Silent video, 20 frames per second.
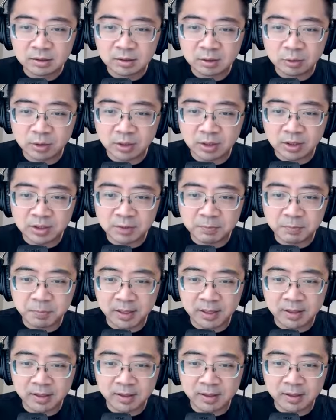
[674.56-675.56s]
都赚二十
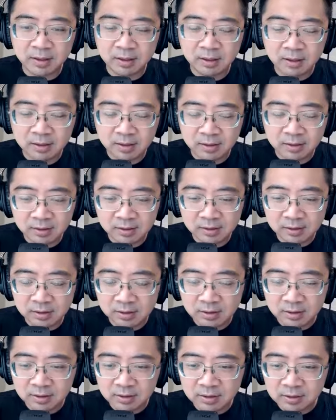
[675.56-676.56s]
倍，
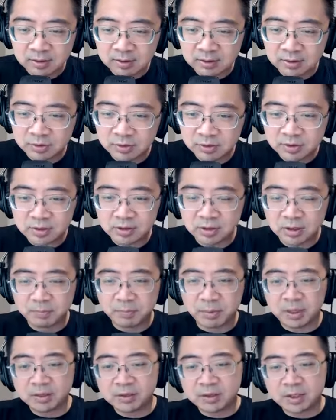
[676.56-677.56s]
这个是很
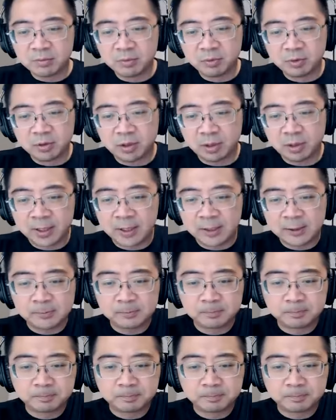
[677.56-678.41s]
棒的项目，好吗？